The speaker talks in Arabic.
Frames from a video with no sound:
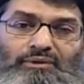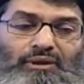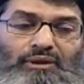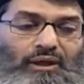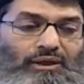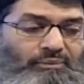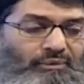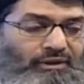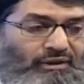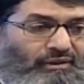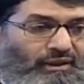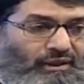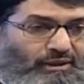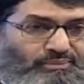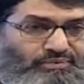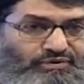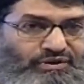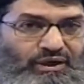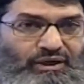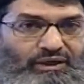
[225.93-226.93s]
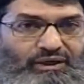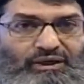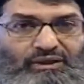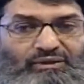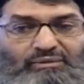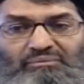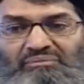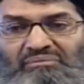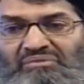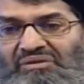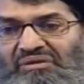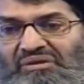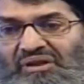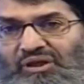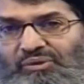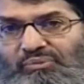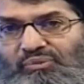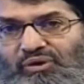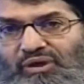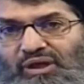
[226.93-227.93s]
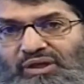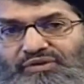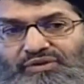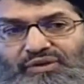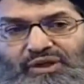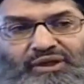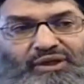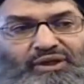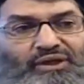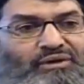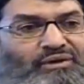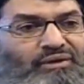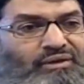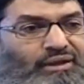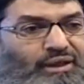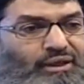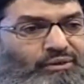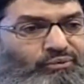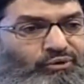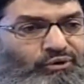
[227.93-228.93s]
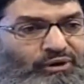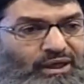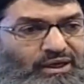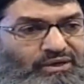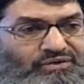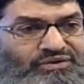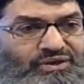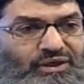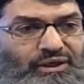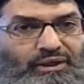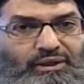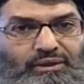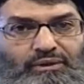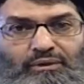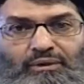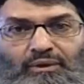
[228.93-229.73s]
يعني من ذنب صغير ذنب هنا صغير ذنب هناك صغير